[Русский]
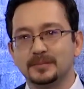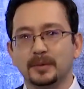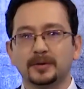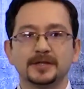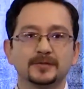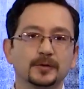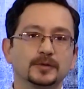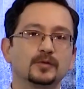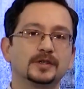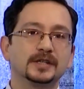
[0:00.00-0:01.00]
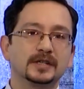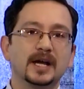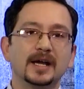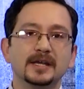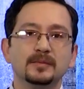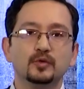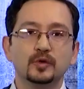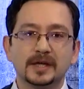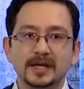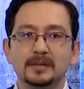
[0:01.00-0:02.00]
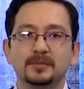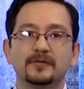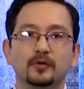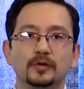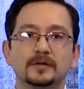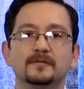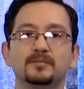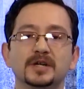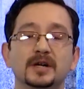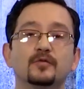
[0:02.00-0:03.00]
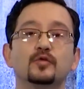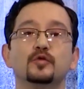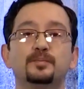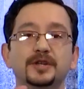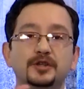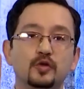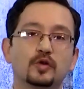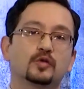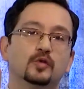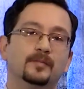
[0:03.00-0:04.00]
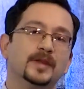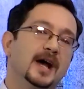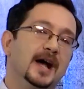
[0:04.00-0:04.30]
по производству зерна и муки мы входим в мировую пятерку –